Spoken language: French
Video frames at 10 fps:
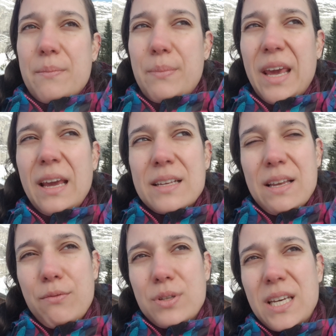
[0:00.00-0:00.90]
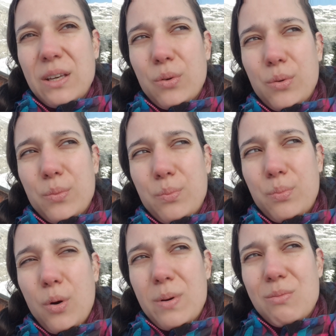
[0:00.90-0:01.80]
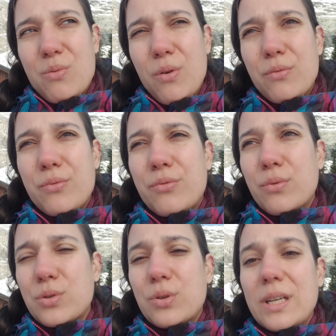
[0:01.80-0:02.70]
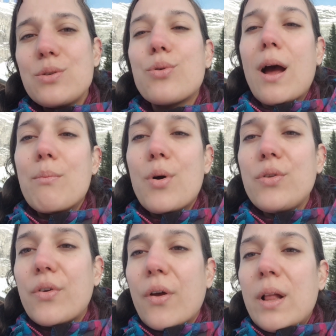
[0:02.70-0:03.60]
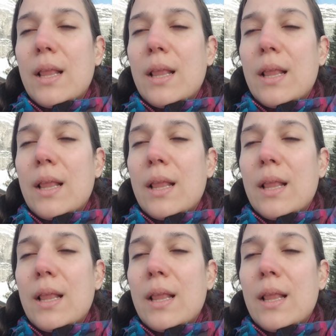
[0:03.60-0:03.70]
Mais ça veut dire que probablement vous fonctionnez sur un mode